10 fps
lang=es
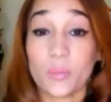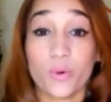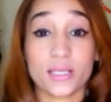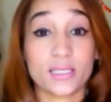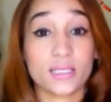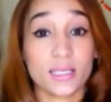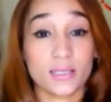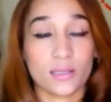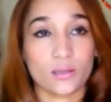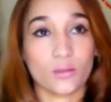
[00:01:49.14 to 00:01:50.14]
Pues chicas,
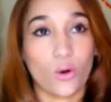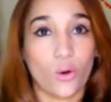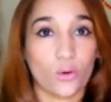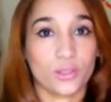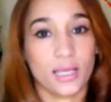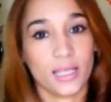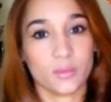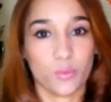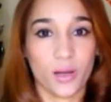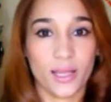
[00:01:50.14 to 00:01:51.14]
o otras
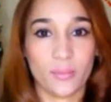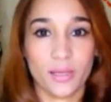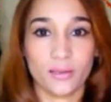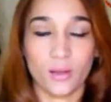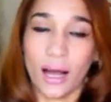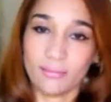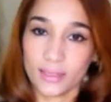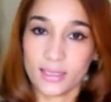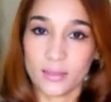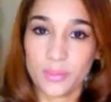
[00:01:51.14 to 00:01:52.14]
después de mí,
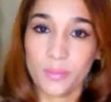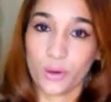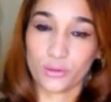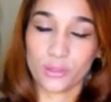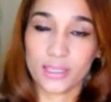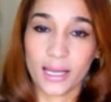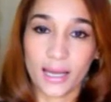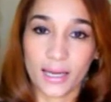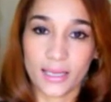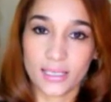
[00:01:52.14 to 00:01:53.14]
antes de mí, porque que
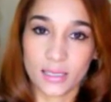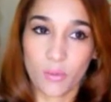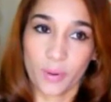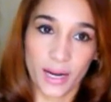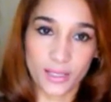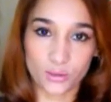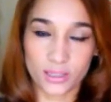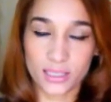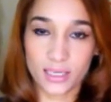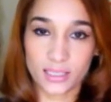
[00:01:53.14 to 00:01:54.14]
aquí estamos para eso.
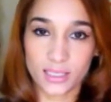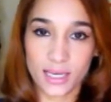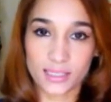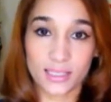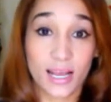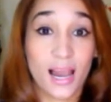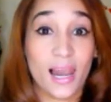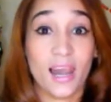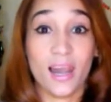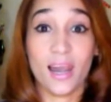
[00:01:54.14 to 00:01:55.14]
Así que chicas,
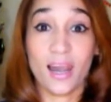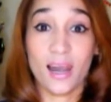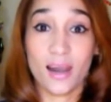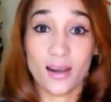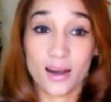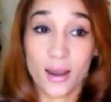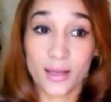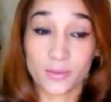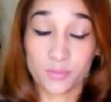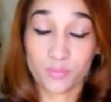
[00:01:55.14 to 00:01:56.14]

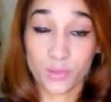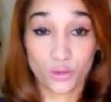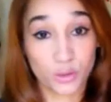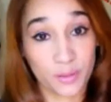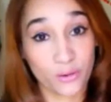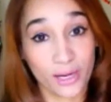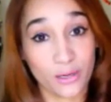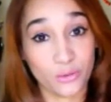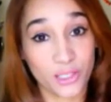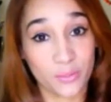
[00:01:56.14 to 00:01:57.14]
mm, yo espero que les
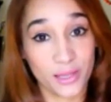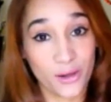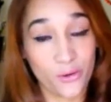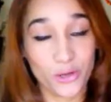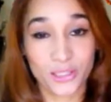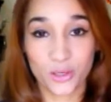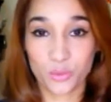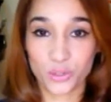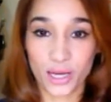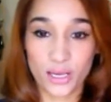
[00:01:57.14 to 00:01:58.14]
guste el video, lo hice con
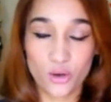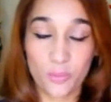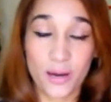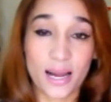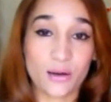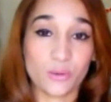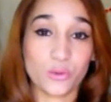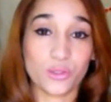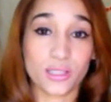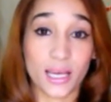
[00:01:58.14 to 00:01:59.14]
mucho cariño para
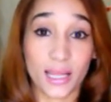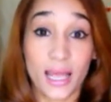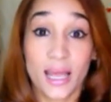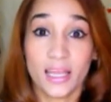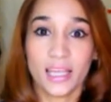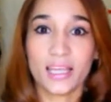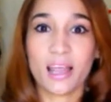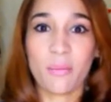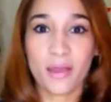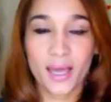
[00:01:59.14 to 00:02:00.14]
ustedes. Y
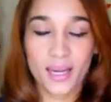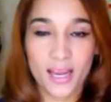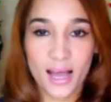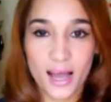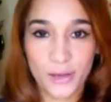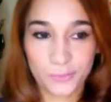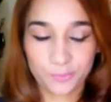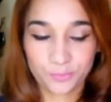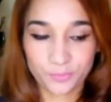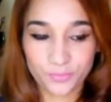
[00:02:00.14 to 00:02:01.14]
también quería,
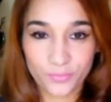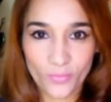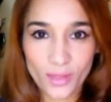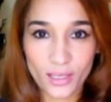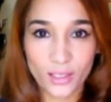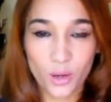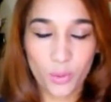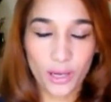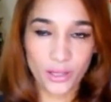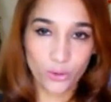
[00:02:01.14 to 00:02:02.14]
mm, ¿cómo
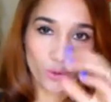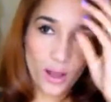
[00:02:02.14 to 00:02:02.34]
le digo?